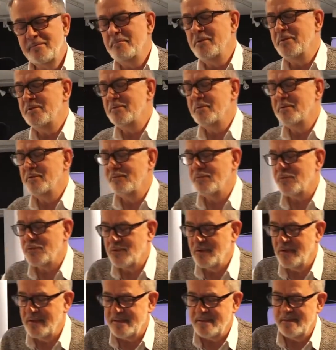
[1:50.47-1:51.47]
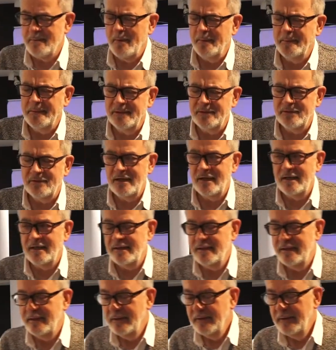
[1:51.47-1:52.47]
będzie tworzona za moment,
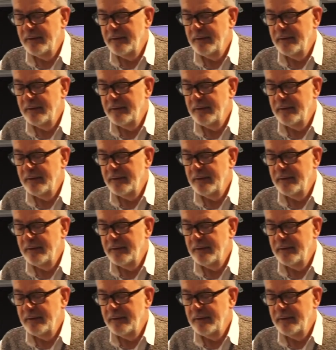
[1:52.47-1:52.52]
ale,